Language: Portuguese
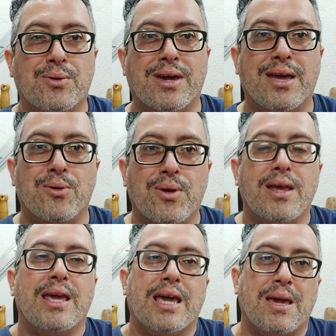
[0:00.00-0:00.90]
eu quero
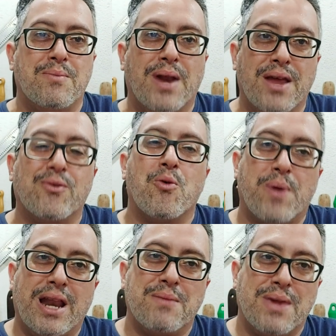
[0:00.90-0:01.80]
em breve
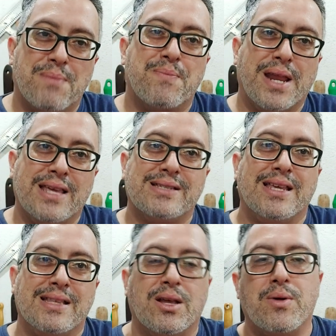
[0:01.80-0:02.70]
comprar a minha
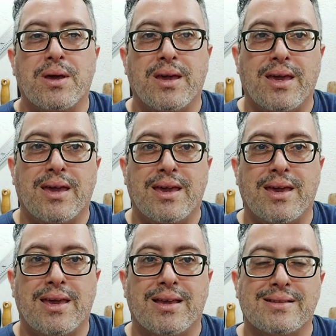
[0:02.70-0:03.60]
prensa, então é,
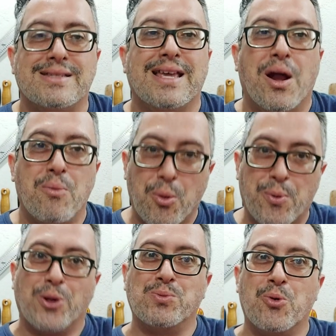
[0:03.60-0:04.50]
é será o meu
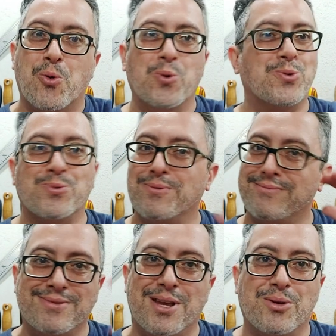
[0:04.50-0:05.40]
próximo curso.
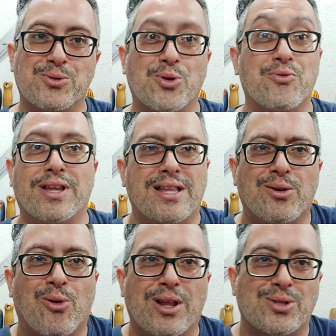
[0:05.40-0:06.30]
Eu sou um
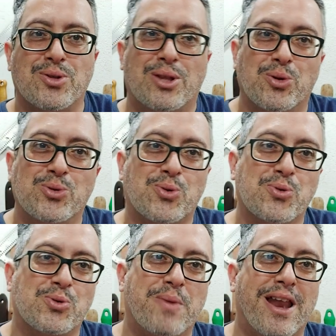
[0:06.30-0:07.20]
verdadeiro colecionador dos
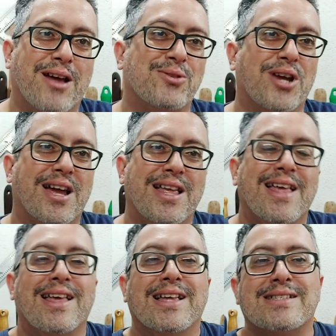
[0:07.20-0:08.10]
cursos do Berardo já,
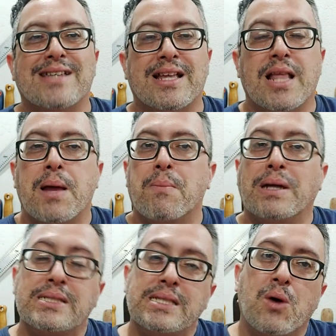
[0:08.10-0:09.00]
certo?
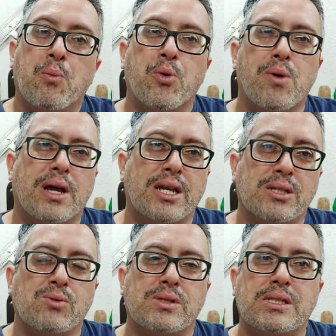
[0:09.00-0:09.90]
Mas não por uma
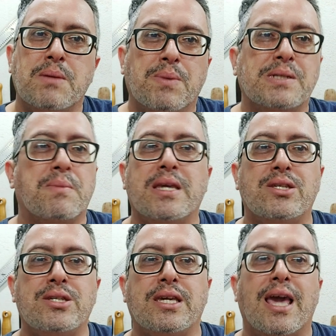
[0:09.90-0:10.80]
questão
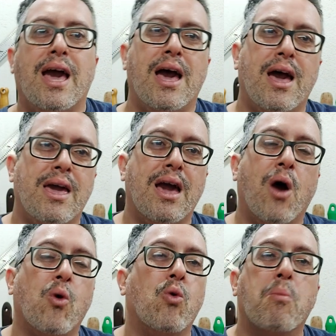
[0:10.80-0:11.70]
simplesmente de que ah, é
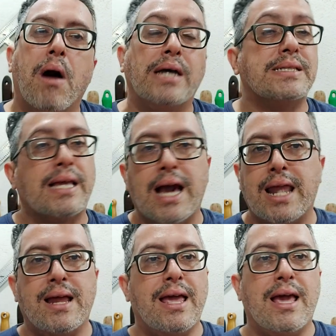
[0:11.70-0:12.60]
algo mais.
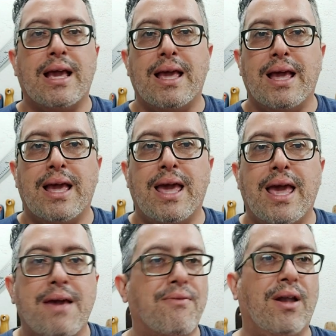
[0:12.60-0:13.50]
Cara, é,
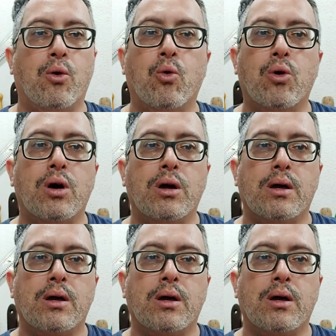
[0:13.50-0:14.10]
é valor